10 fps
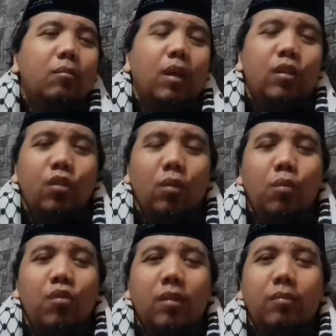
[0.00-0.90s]
Masyarakat
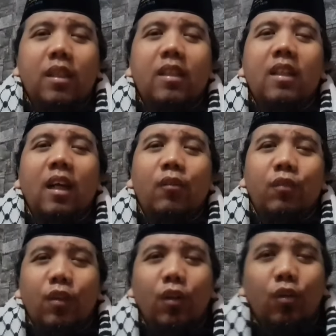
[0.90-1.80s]
muslimin
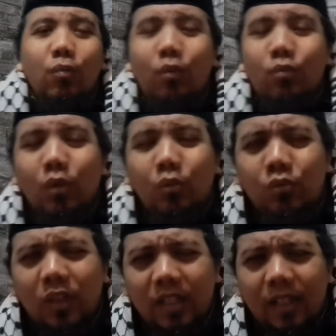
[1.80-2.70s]

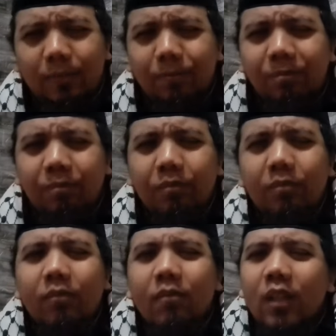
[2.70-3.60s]
hafizakumullahu ta'ala.
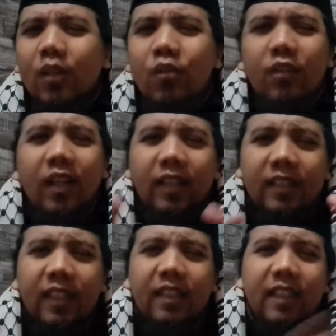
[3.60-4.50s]
Setelah
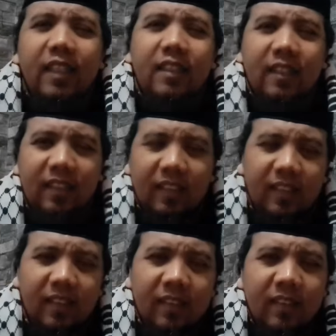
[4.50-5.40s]
kejadian di
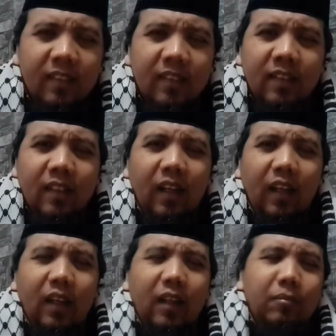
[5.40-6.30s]

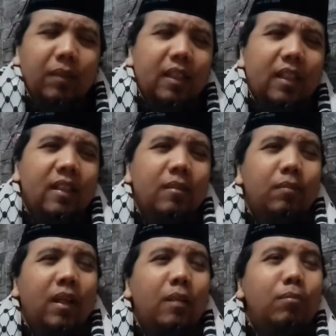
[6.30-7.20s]
uh, eh, mana
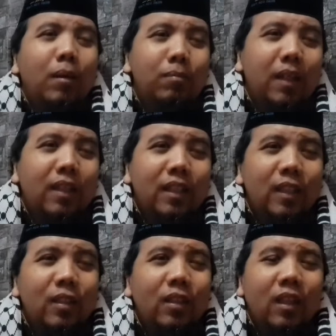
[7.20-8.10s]
papan
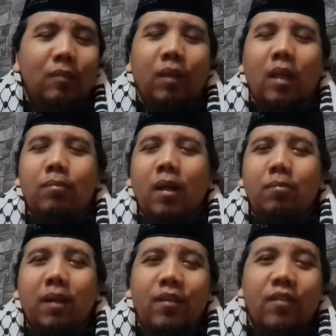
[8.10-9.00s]
eh balik
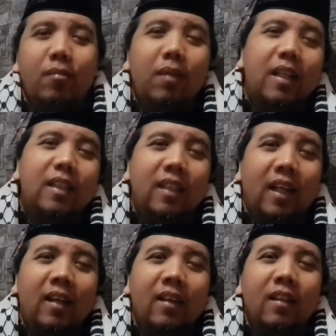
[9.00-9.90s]
papan
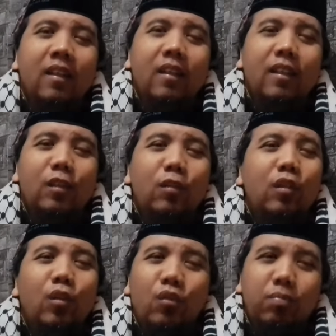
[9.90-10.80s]
Samarinda, itu
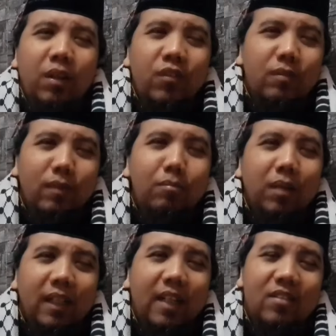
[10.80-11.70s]
terus masih
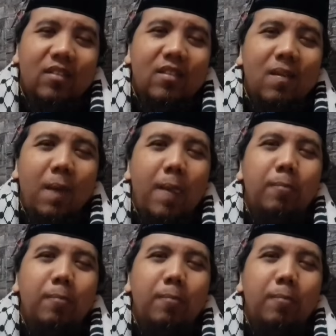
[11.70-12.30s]
membekas.